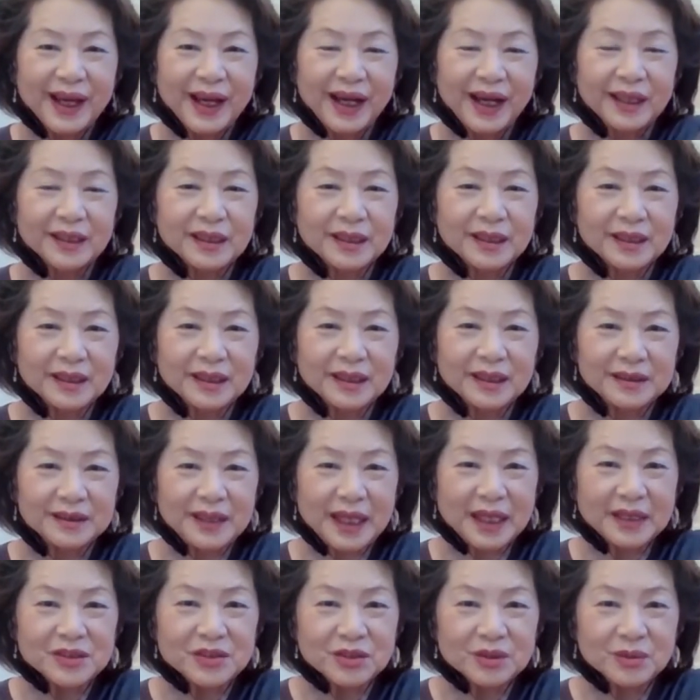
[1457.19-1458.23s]
あららら
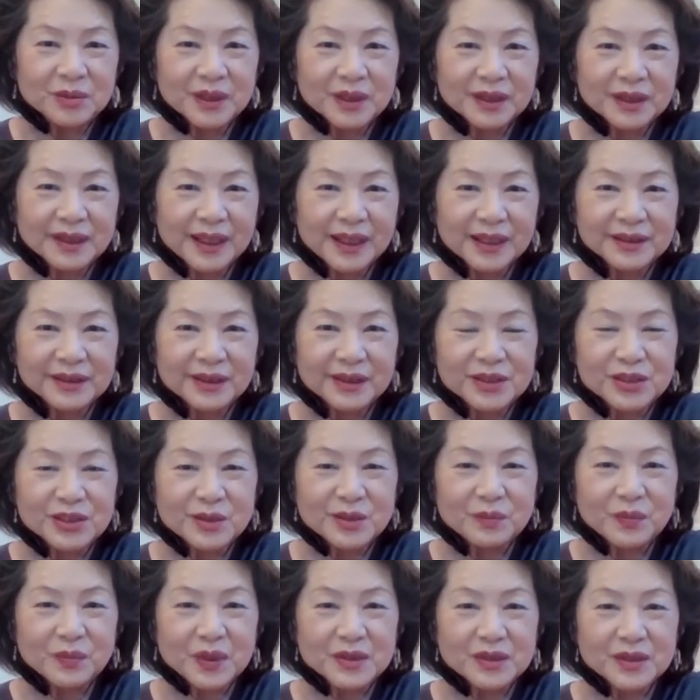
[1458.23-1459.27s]
大丈夫かなって
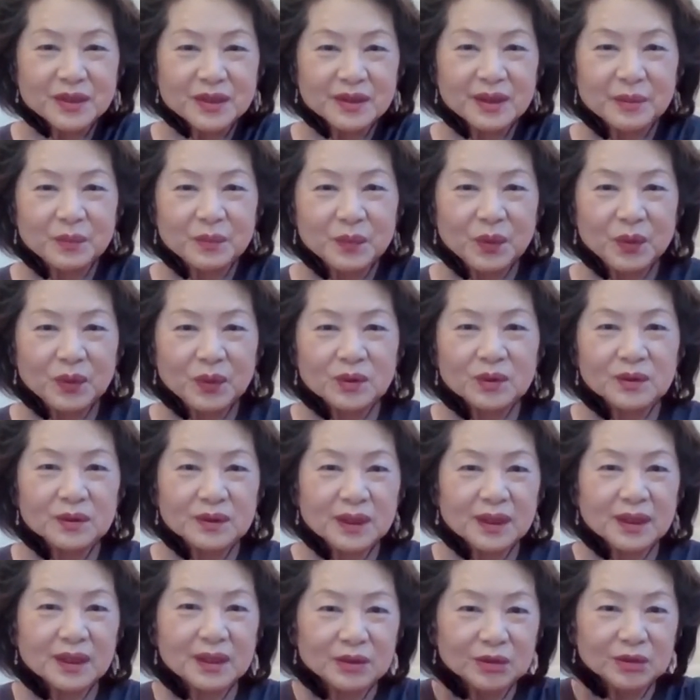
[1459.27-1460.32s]
心配しててボード
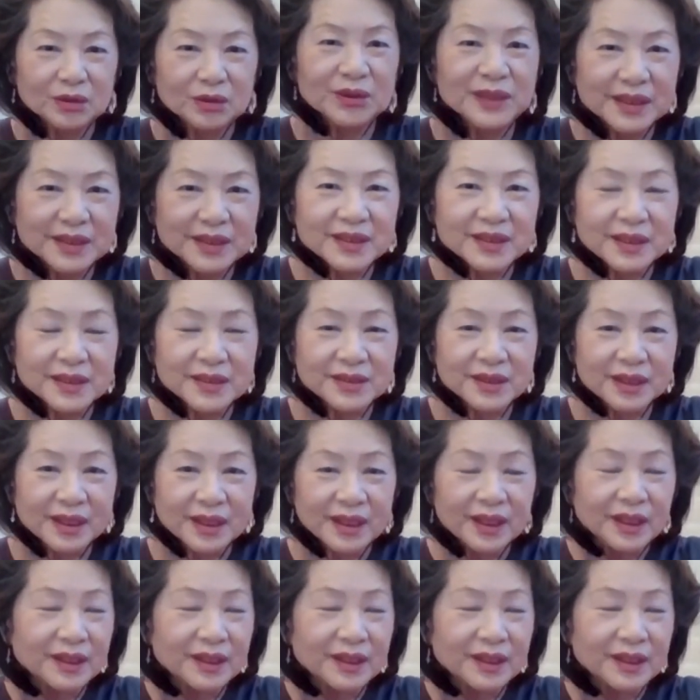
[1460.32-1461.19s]
だけ浮いてきたりして